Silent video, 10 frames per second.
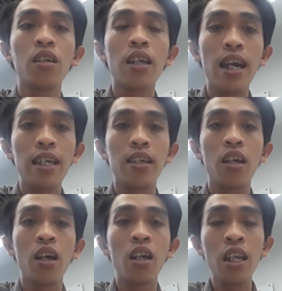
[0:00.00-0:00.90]
thì
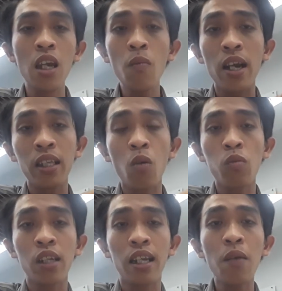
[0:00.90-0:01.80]
nếu mà trong
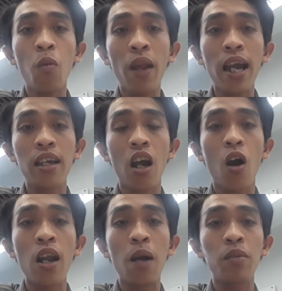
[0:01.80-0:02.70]
tỉnh thất bồng lai
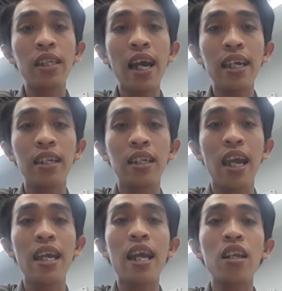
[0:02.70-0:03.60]
họ làm sai
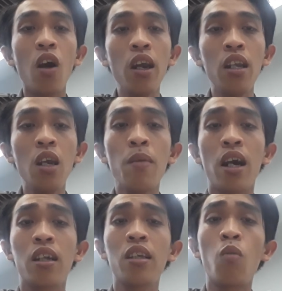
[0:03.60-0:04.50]
thì anh nói nếu
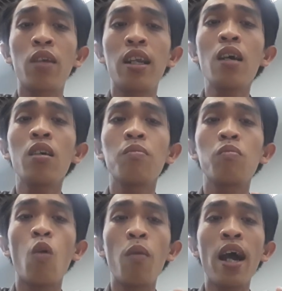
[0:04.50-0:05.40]
mà trong tỉnh thất
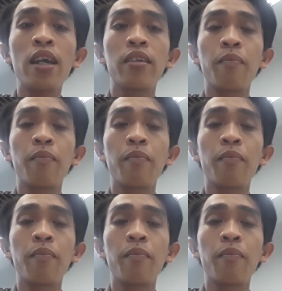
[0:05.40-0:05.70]
bồng lai